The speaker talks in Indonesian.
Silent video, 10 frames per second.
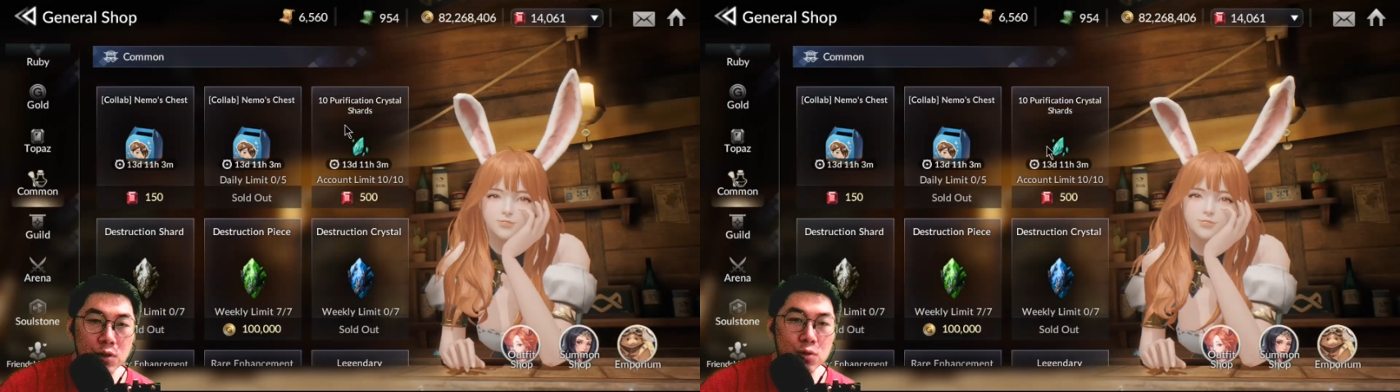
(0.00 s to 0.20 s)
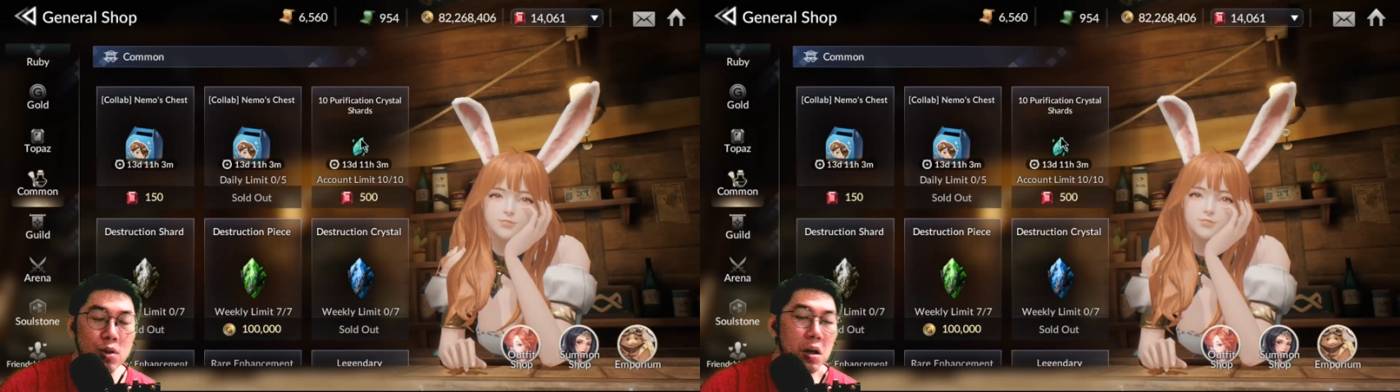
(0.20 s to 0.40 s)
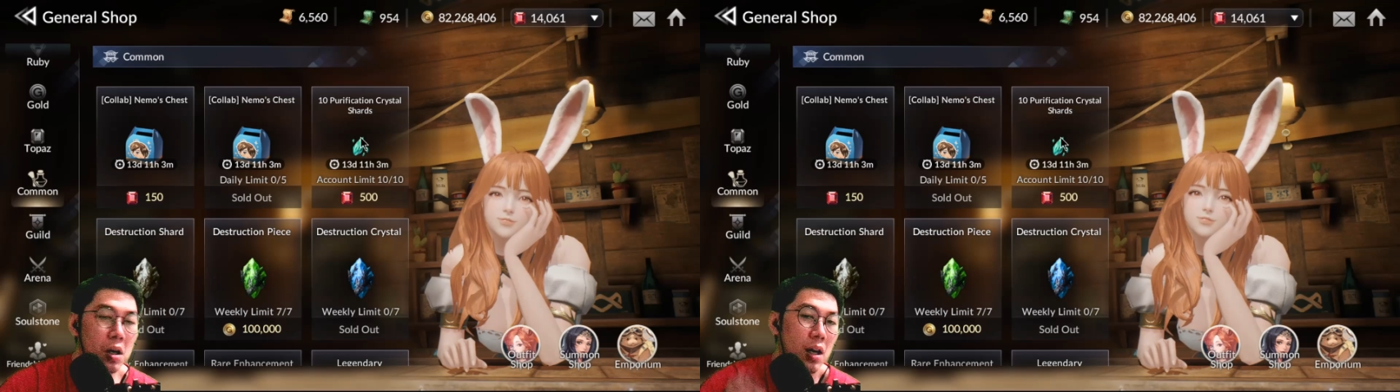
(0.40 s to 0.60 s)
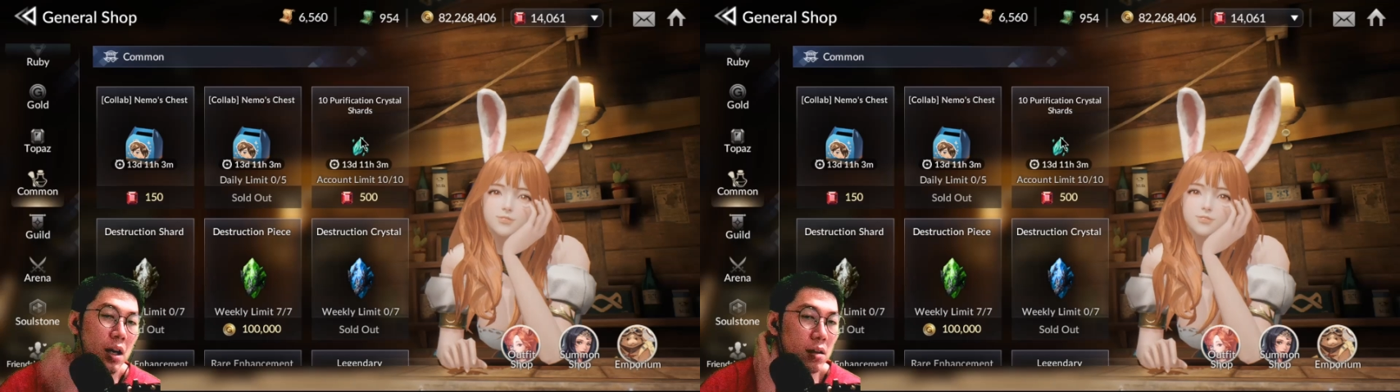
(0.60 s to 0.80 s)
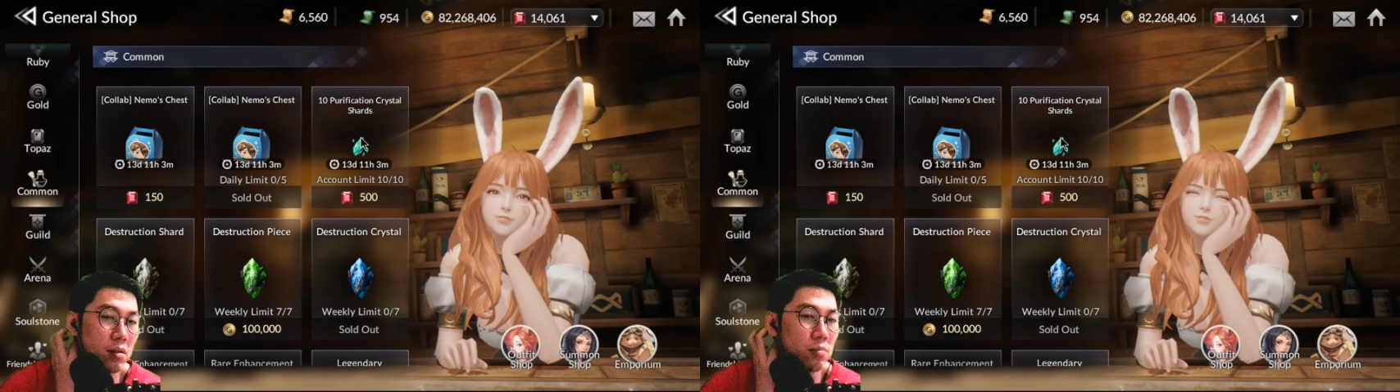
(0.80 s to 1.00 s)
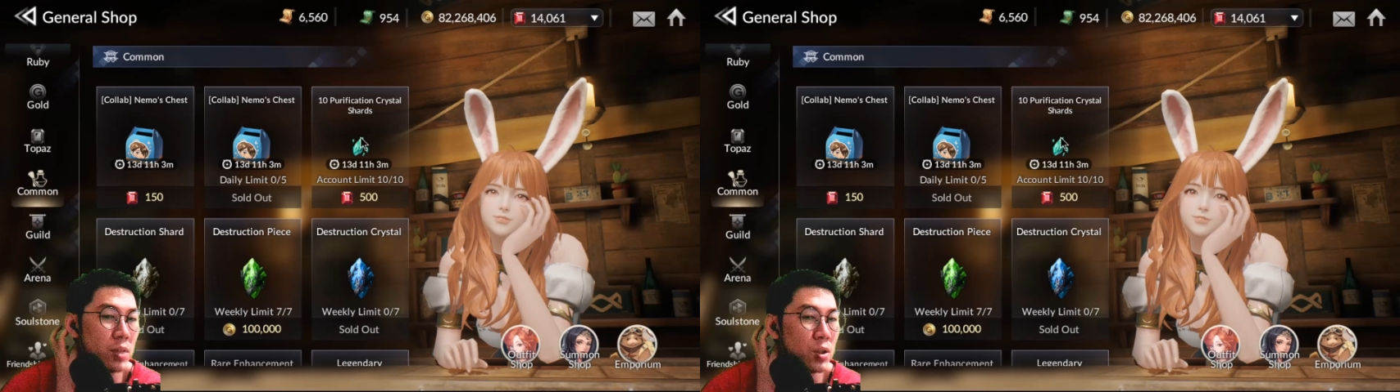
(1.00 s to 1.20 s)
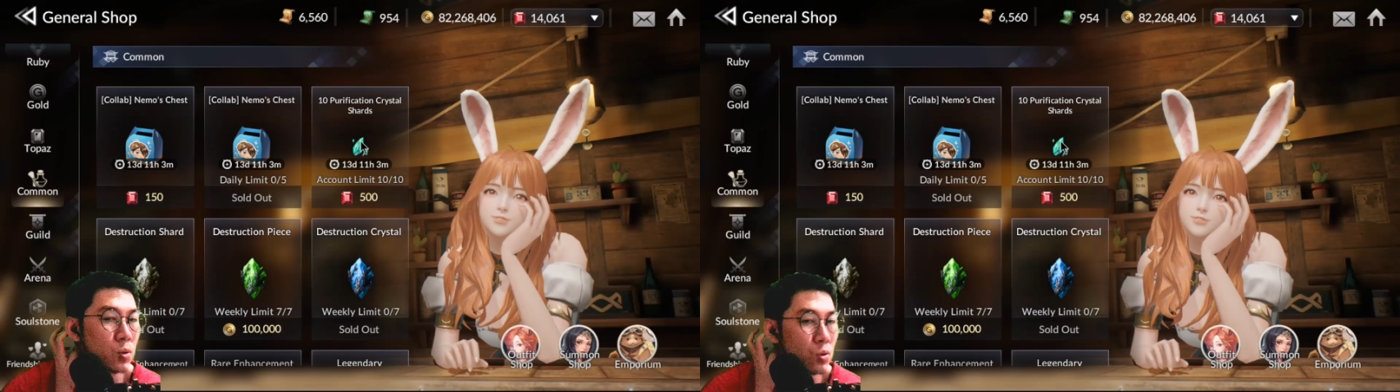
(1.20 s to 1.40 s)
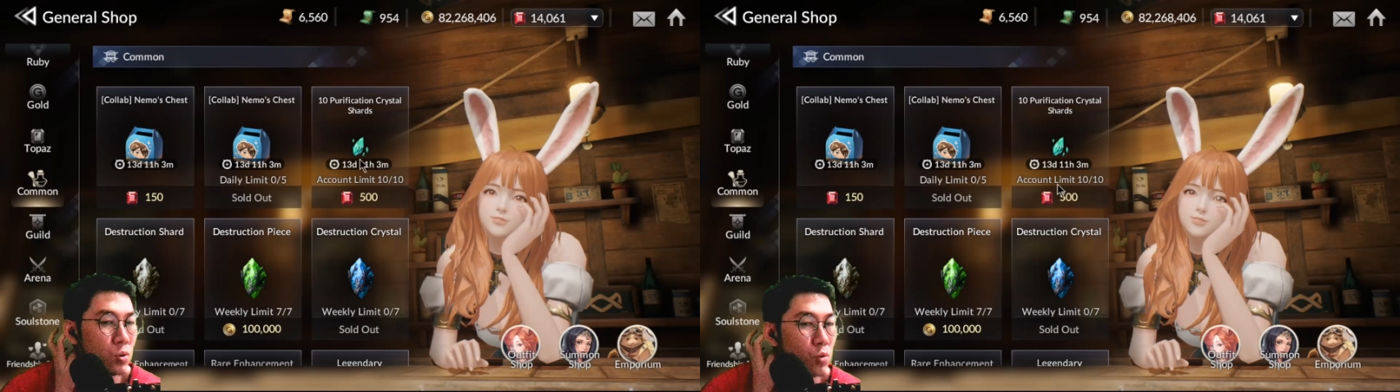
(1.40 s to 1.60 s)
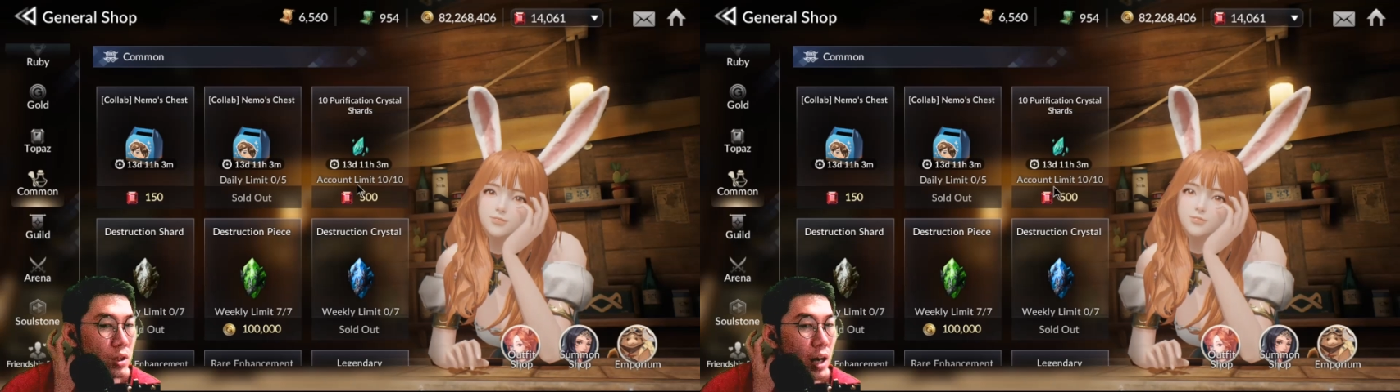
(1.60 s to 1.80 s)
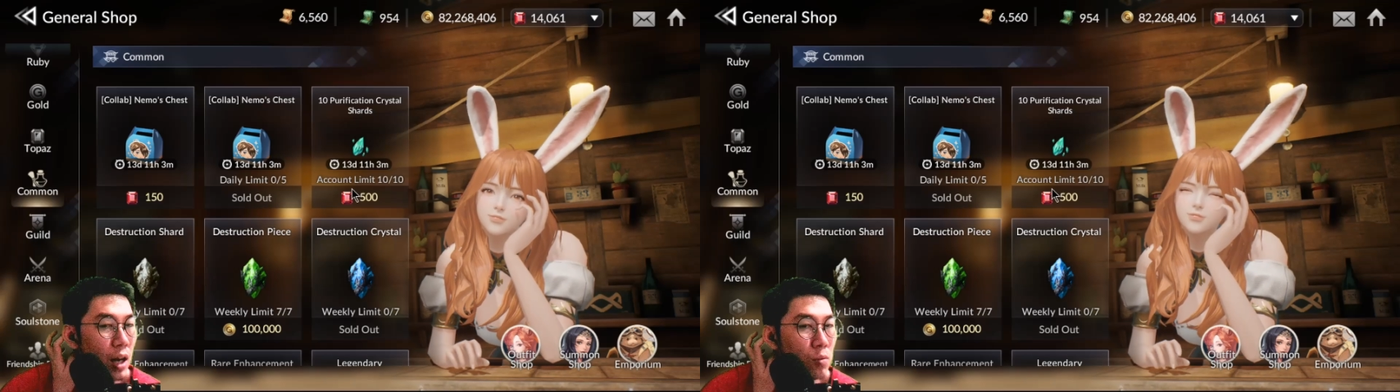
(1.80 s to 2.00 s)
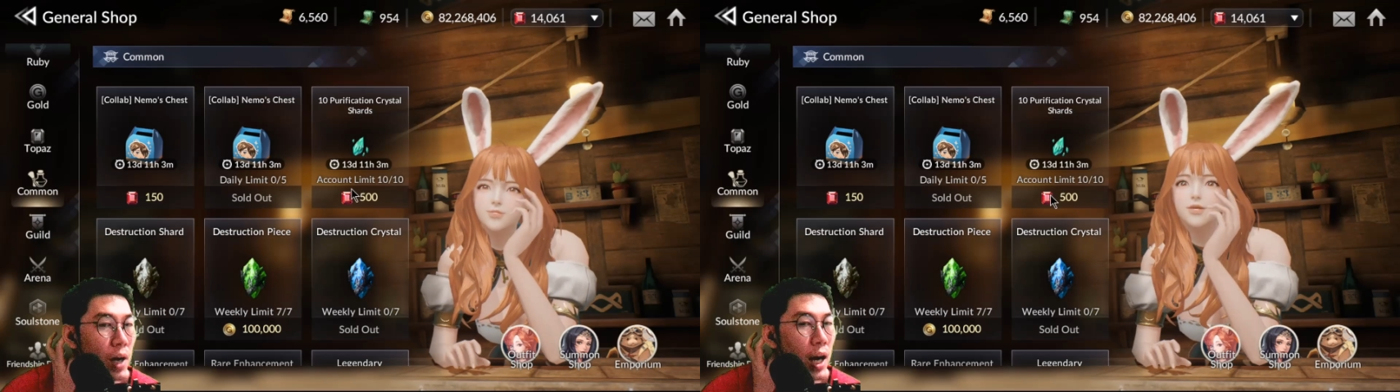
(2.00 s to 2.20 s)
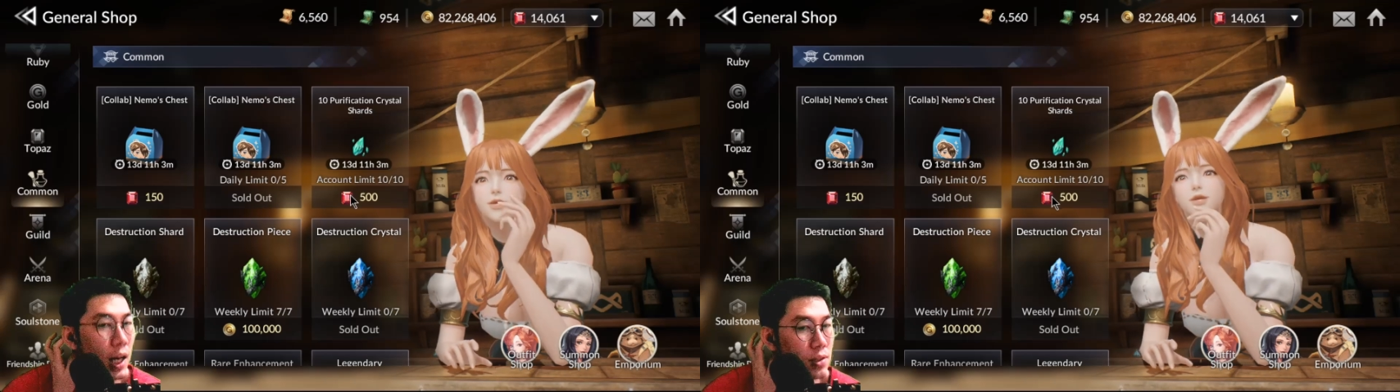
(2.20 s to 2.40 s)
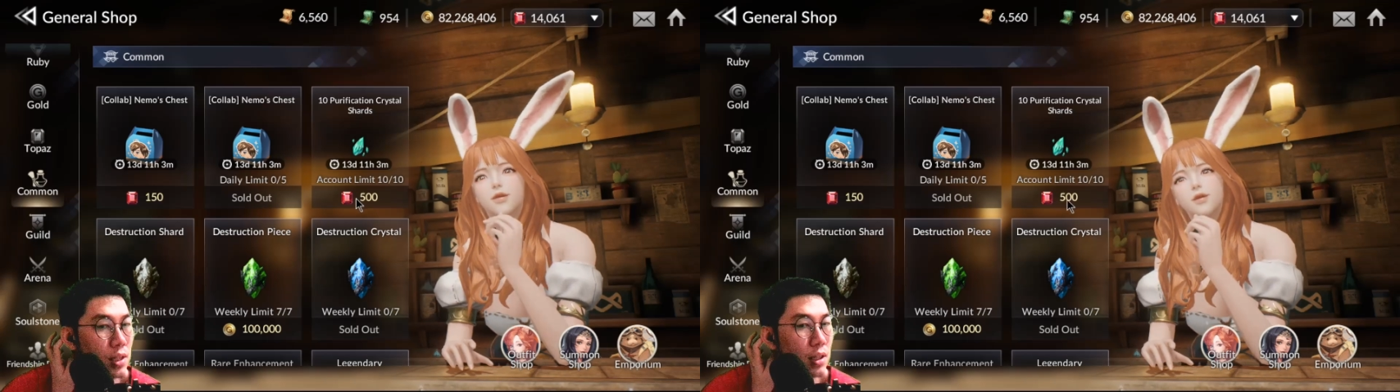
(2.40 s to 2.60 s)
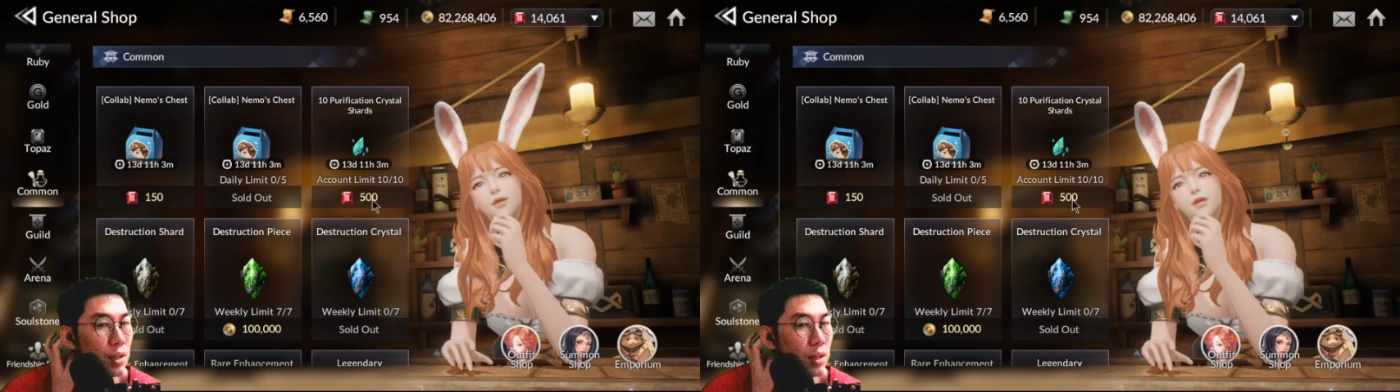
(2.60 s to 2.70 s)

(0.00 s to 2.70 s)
juga menurut gua terlalu mahal sih